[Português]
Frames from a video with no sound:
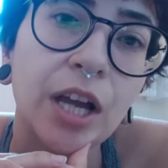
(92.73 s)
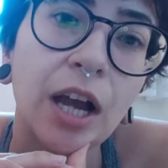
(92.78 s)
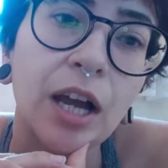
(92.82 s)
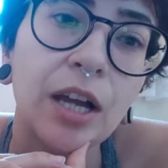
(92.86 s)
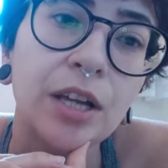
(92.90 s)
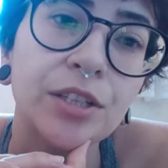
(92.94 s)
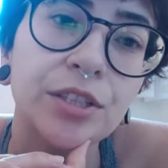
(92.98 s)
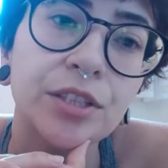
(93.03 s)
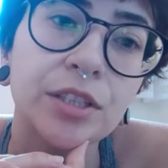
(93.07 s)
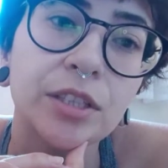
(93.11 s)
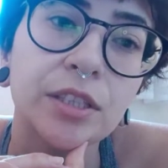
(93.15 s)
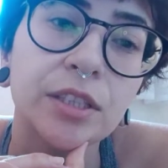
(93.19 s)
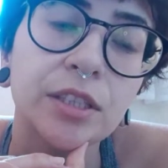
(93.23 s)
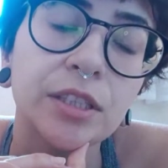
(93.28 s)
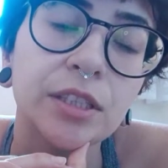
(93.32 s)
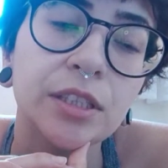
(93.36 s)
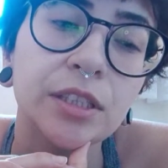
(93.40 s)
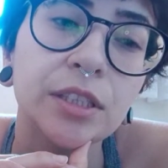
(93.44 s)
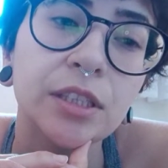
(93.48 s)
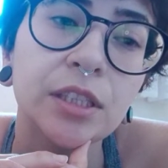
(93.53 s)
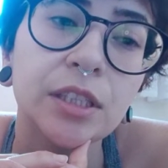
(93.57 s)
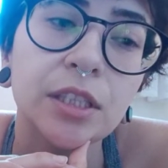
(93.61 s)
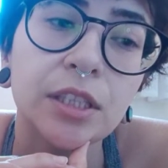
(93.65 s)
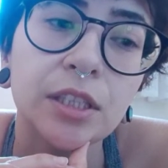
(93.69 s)
acha
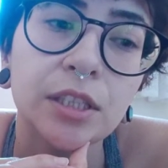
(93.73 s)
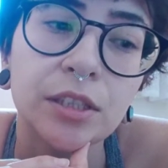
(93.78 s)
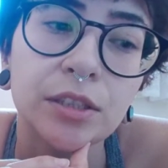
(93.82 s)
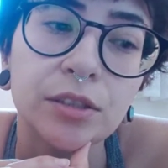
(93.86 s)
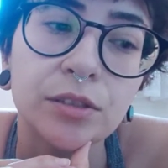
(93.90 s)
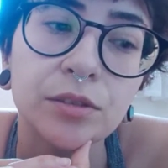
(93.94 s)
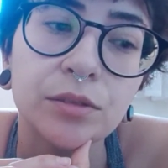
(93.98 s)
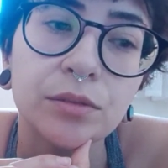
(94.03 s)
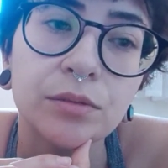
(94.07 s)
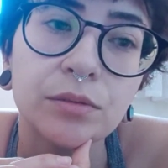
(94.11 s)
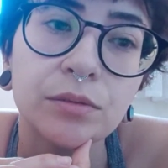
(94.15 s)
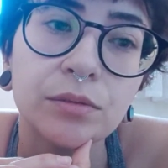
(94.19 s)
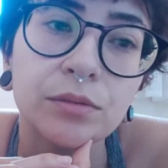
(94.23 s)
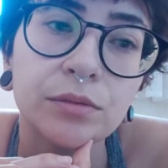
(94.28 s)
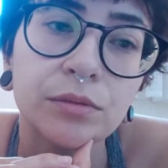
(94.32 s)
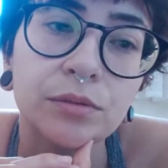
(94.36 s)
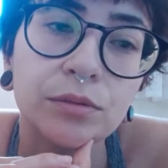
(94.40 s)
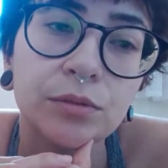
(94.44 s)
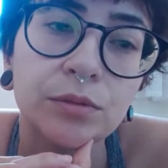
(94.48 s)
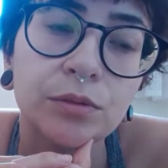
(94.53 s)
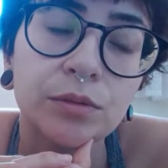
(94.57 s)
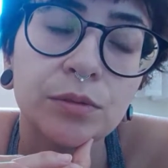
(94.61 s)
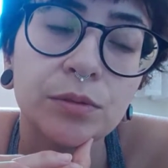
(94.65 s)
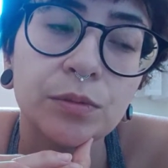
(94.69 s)
que
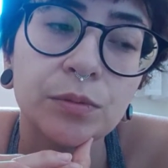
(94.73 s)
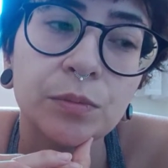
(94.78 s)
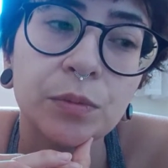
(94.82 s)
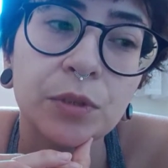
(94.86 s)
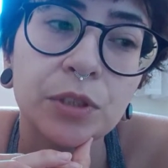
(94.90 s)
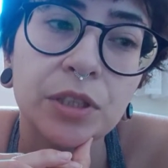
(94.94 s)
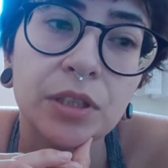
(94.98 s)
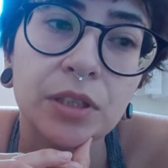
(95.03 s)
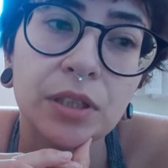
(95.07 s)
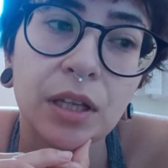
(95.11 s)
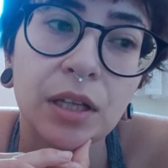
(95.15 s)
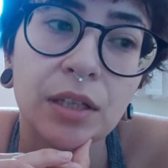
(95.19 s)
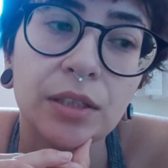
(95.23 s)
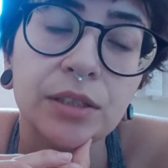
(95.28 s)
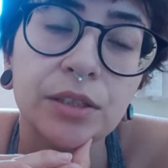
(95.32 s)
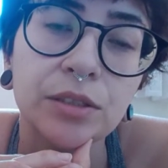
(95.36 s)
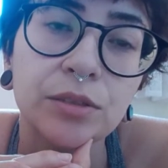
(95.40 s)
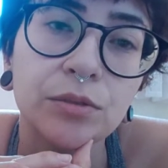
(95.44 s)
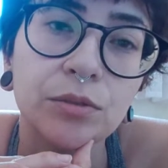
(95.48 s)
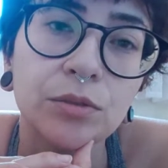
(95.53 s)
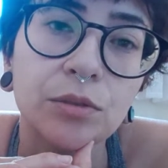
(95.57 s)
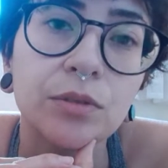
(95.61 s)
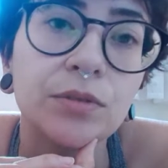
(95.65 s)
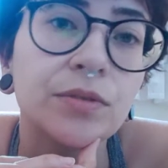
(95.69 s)
no borderline
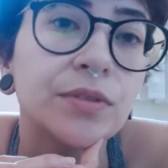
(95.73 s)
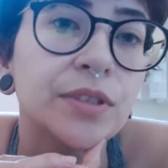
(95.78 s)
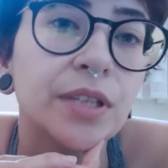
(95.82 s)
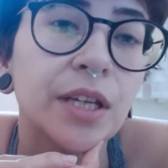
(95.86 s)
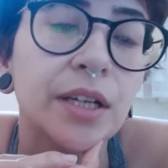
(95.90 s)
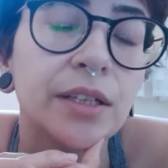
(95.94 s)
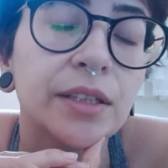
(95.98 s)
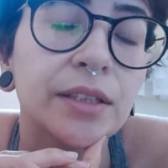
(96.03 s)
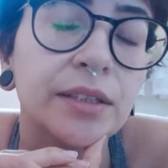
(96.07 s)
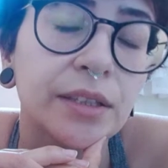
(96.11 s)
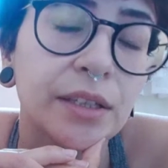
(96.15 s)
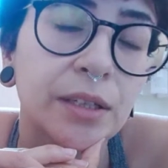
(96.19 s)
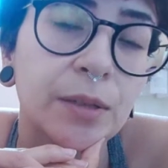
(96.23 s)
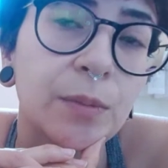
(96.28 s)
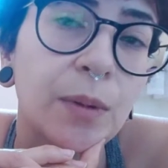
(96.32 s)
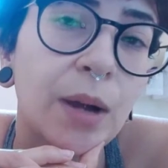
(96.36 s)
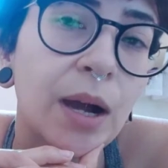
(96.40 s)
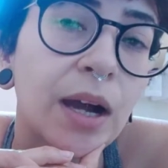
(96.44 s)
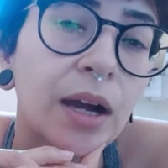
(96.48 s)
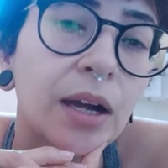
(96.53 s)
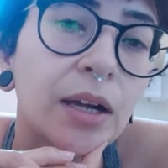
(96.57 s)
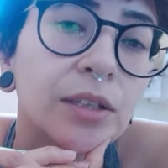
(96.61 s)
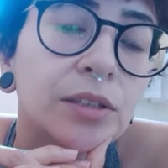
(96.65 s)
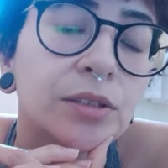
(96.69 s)
não consegue
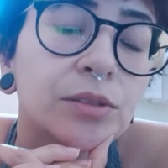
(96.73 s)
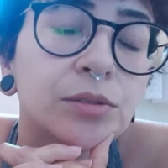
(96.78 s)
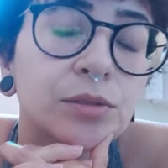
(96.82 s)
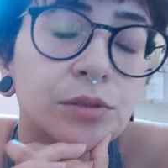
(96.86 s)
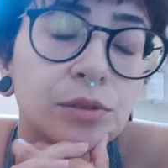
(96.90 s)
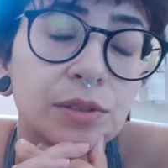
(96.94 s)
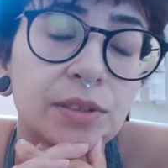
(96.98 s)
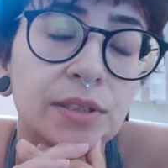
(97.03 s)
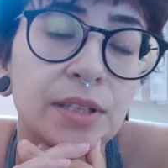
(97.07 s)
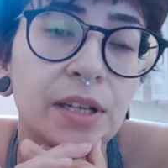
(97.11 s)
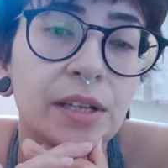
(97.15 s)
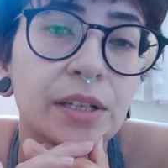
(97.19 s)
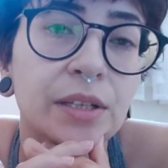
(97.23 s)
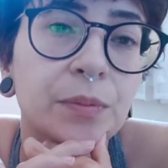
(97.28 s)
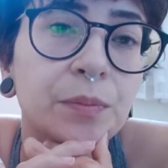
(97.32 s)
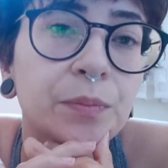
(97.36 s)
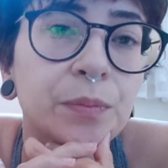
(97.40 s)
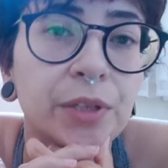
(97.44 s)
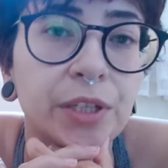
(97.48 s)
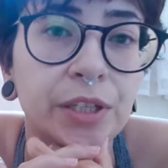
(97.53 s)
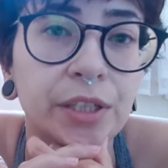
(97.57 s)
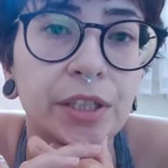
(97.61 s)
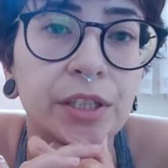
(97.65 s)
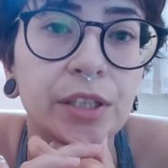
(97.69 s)
trabalho, não consegue
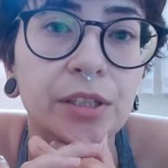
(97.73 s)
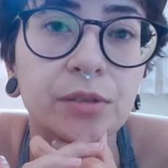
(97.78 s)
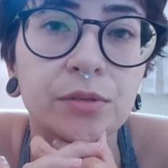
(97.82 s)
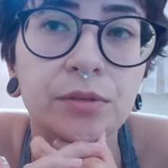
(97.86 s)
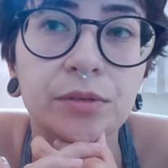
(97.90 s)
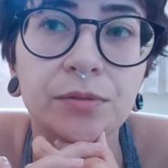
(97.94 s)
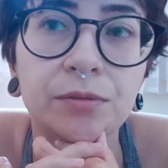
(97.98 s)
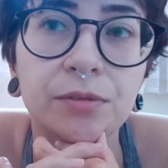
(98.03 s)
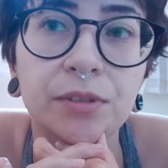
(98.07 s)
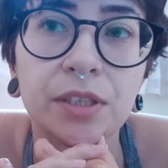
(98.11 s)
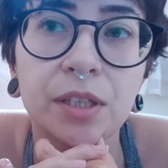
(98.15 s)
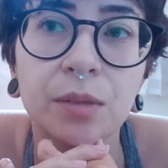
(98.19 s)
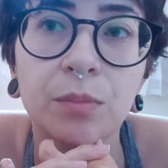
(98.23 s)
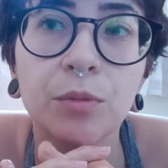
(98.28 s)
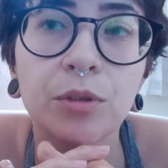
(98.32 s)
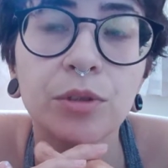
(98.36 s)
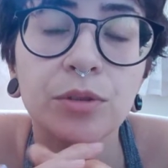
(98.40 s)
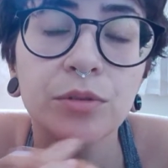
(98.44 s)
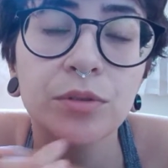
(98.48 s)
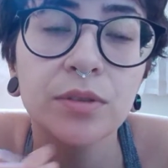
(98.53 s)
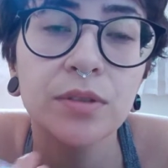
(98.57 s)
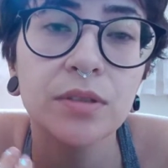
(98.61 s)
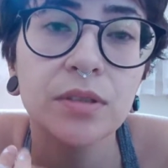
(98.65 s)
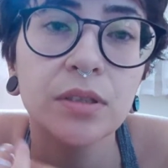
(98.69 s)
emprego e fica
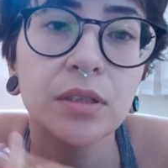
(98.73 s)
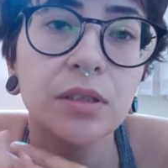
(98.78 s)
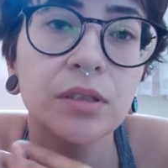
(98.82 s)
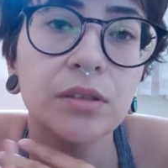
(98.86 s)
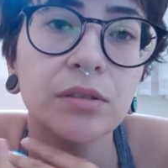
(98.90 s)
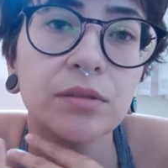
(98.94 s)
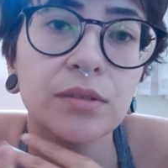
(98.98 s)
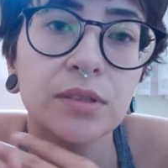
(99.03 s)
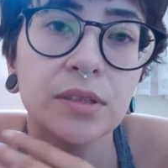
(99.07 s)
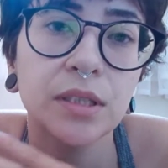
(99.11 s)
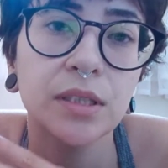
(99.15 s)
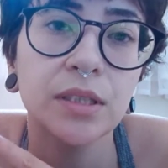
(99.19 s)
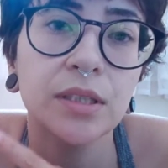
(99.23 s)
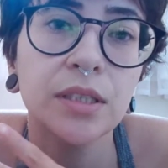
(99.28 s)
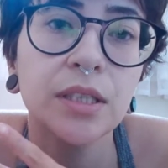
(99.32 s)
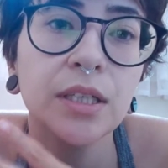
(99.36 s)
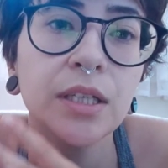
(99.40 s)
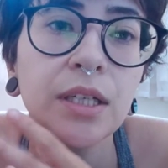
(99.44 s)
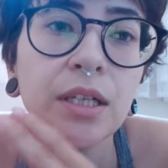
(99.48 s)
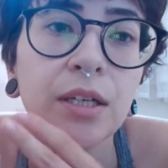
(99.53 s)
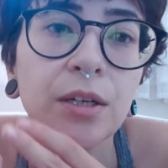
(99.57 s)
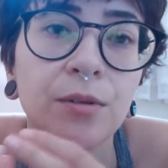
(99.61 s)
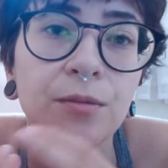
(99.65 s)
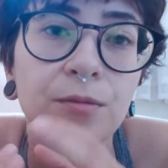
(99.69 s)
muitos anos aí
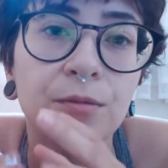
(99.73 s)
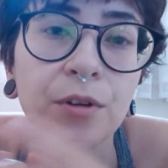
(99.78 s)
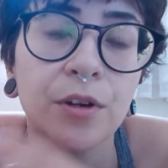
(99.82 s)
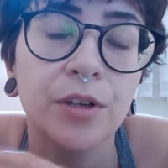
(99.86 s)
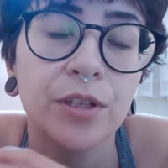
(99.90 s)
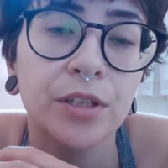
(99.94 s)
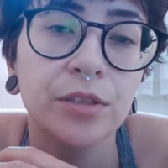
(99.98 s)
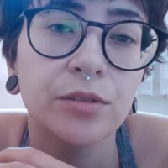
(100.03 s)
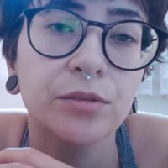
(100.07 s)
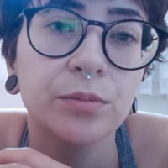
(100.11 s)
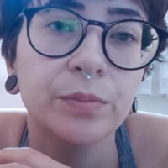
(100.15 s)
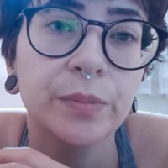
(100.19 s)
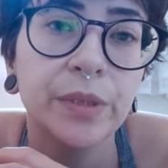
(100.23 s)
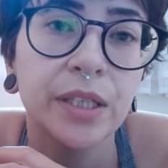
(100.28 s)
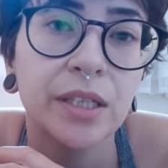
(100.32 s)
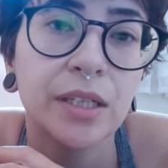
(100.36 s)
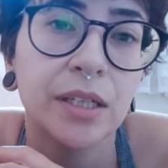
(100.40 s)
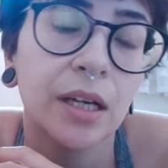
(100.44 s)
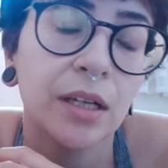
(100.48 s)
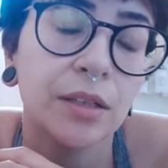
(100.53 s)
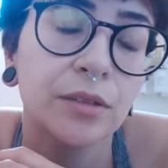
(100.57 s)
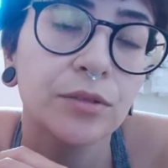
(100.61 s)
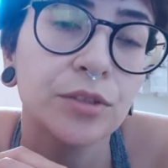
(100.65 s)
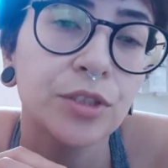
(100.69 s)
fora do
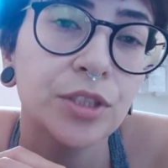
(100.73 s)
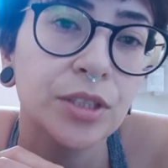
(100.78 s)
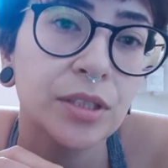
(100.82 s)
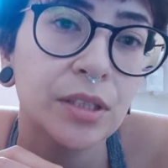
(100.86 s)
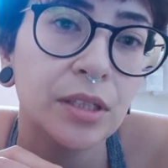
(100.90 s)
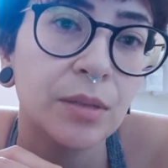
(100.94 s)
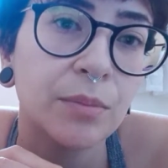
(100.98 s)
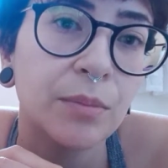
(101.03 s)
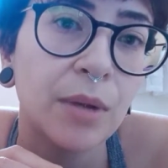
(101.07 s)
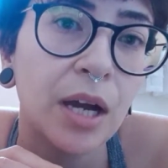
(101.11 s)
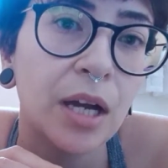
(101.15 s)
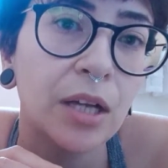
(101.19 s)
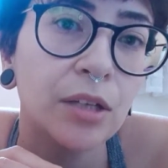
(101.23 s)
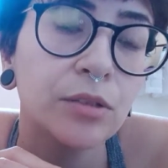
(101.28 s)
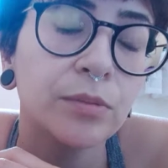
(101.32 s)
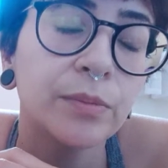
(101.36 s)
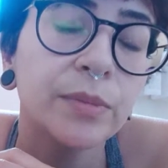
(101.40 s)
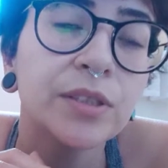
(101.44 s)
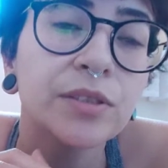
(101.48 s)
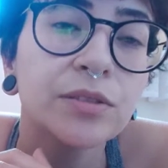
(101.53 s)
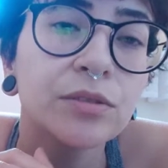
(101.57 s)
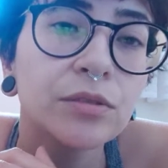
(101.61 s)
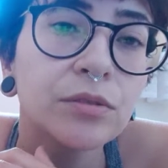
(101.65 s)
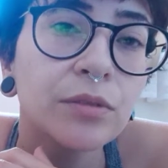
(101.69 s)
mercado de trabalho,
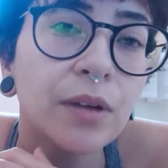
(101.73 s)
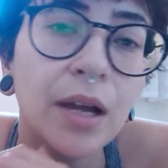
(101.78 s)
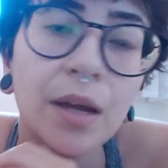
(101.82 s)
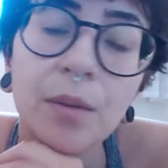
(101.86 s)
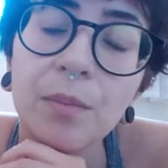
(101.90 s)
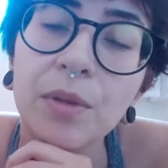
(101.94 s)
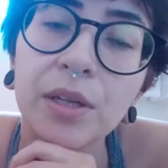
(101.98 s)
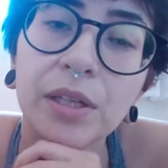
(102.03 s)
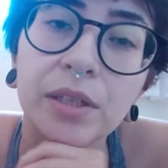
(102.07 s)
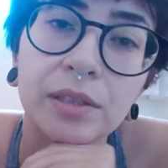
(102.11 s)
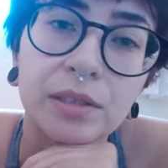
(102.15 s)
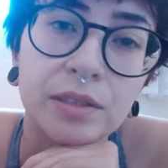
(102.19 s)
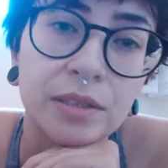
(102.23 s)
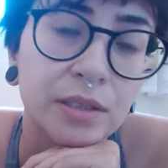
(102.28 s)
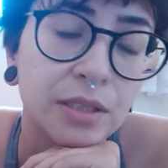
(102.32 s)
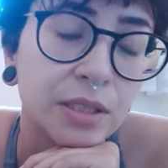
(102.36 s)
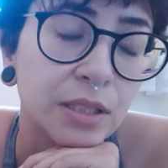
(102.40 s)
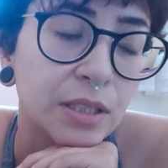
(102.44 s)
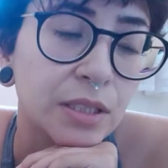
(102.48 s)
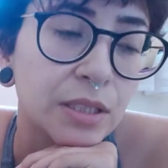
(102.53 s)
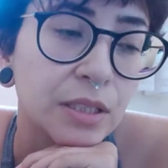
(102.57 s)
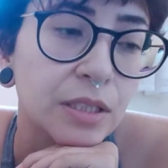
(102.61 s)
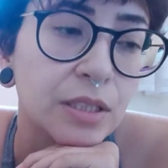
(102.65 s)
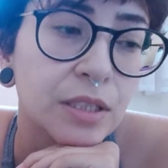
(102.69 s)
mas não é bem
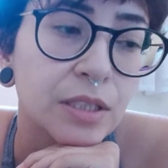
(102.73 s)
assim.